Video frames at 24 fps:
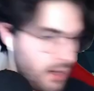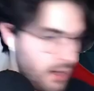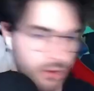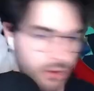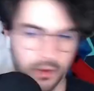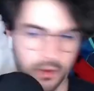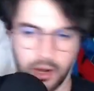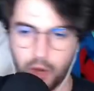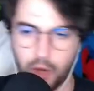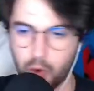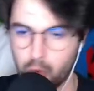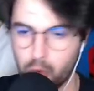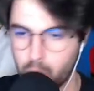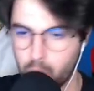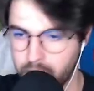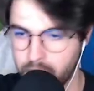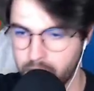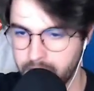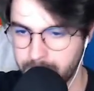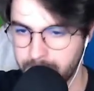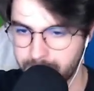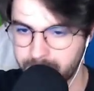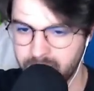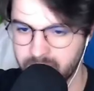Allora, o
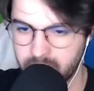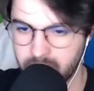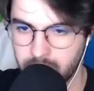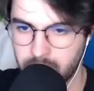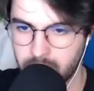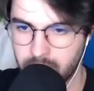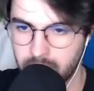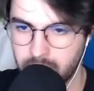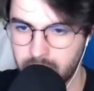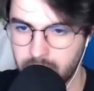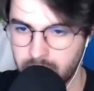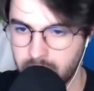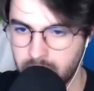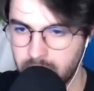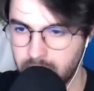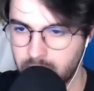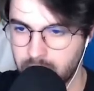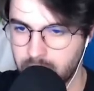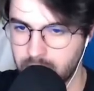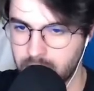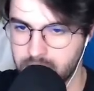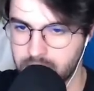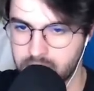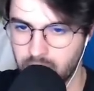qui
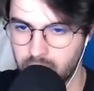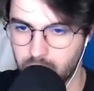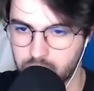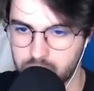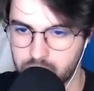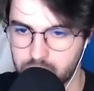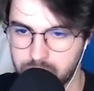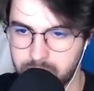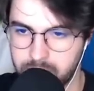c'è lo